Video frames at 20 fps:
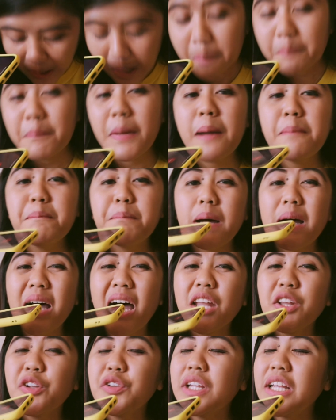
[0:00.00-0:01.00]
Ma'am
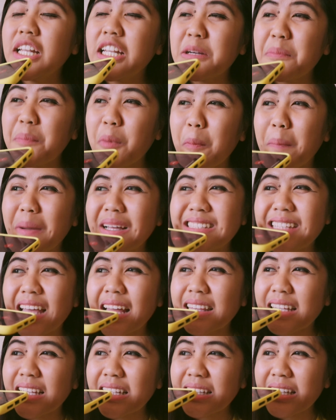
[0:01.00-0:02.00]
pa, ano na lang po,
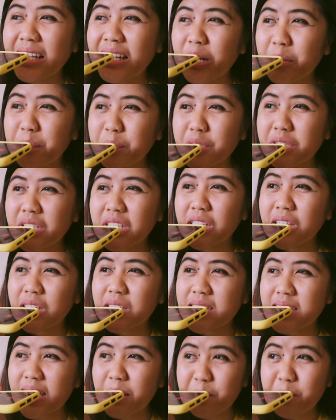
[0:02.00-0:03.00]
pasettle na lang po dito sa